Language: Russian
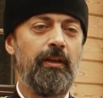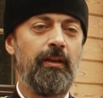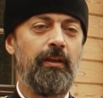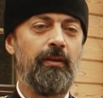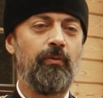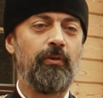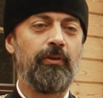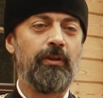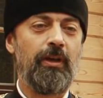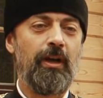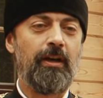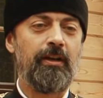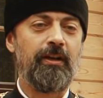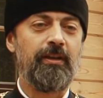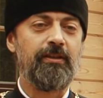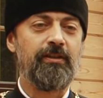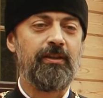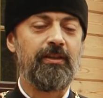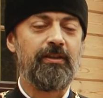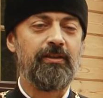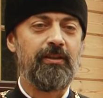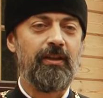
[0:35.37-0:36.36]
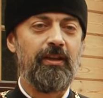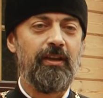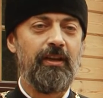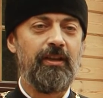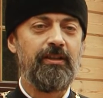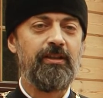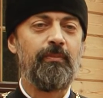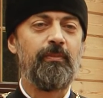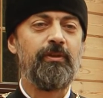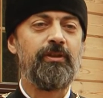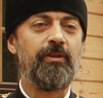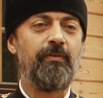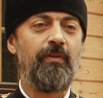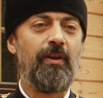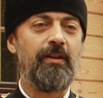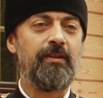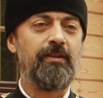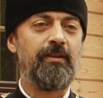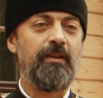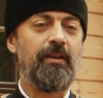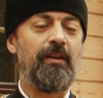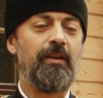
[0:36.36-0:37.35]
И вот как раз с этим и
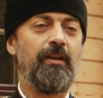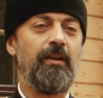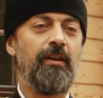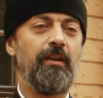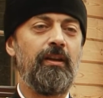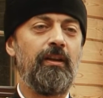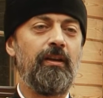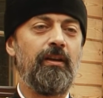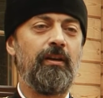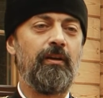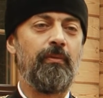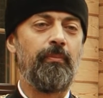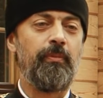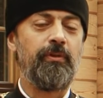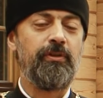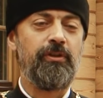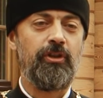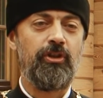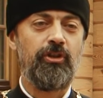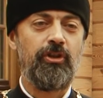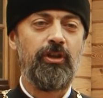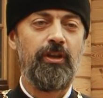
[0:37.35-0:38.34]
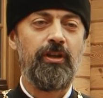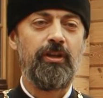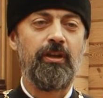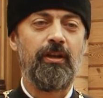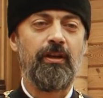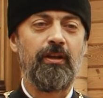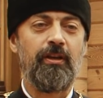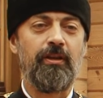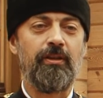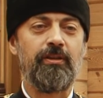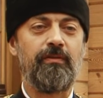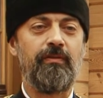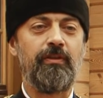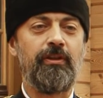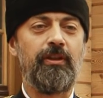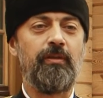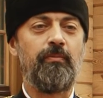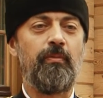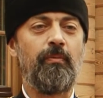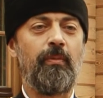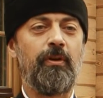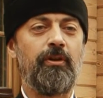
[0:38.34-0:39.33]
связано э, посещение
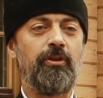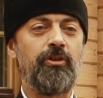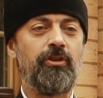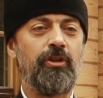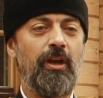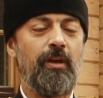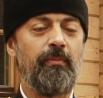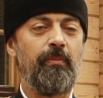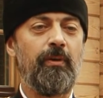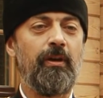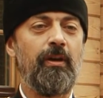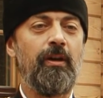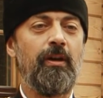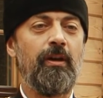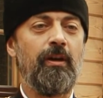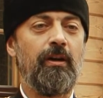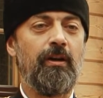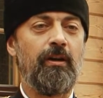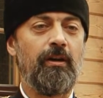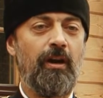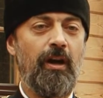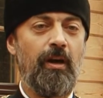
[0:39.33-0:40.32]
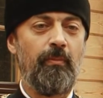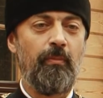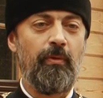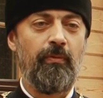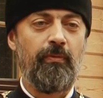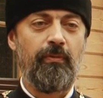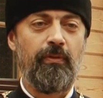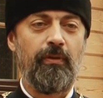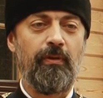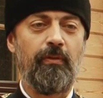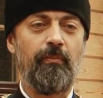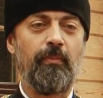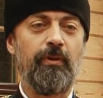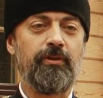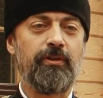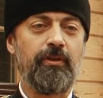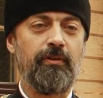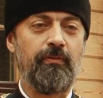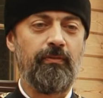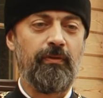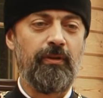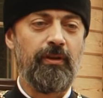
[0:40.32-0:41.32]
святыми мощами храмов
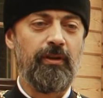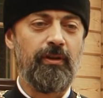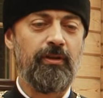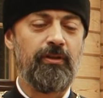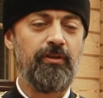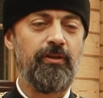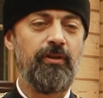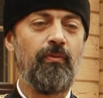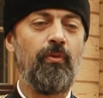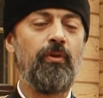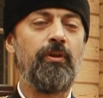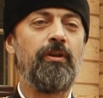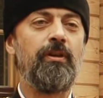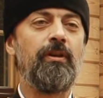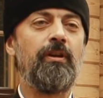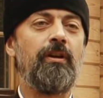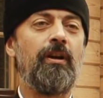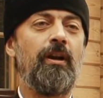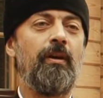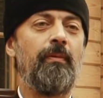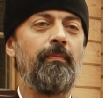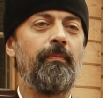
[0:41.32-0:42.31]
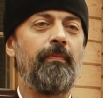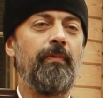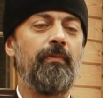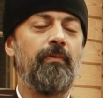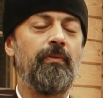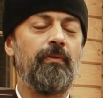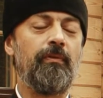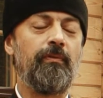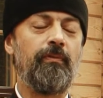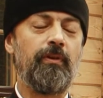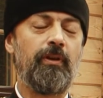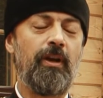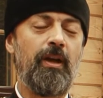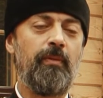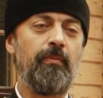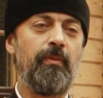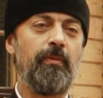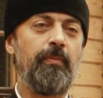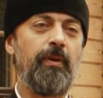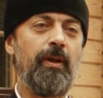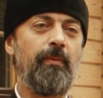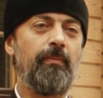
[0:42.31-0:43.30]
Москвы. Сегодня храм, э, в
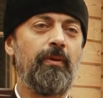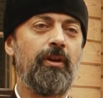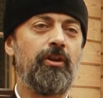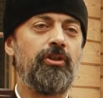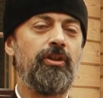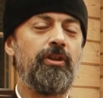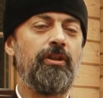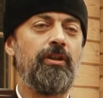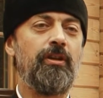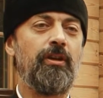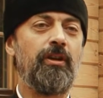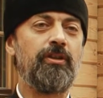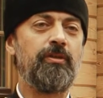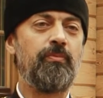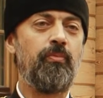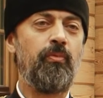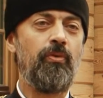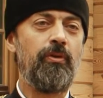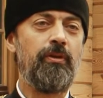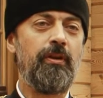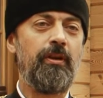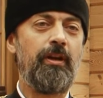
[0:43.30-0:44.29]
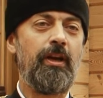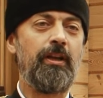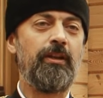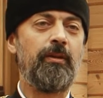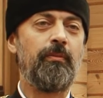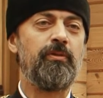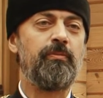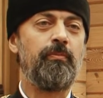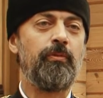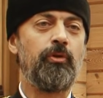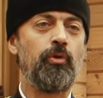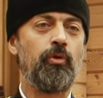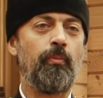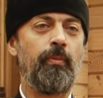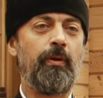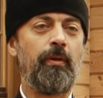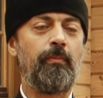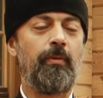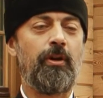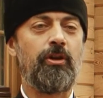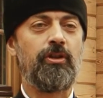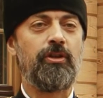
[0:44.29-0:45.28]
храме Преображения Господня рядом с метро
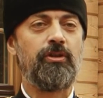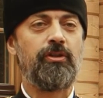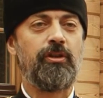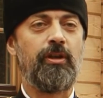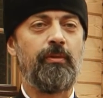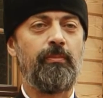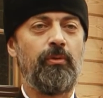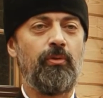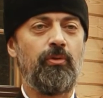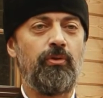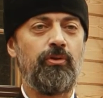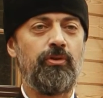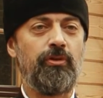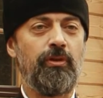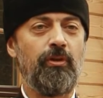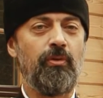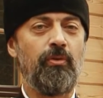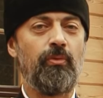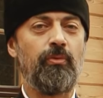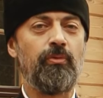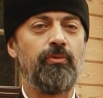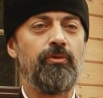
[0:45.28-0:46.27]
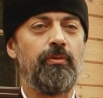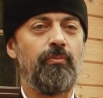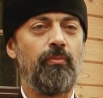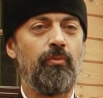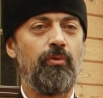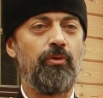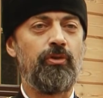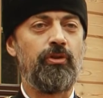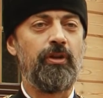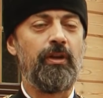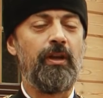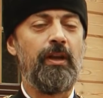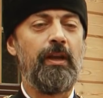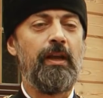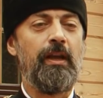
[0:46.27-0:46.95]
Преображенская площадь находятся мощи.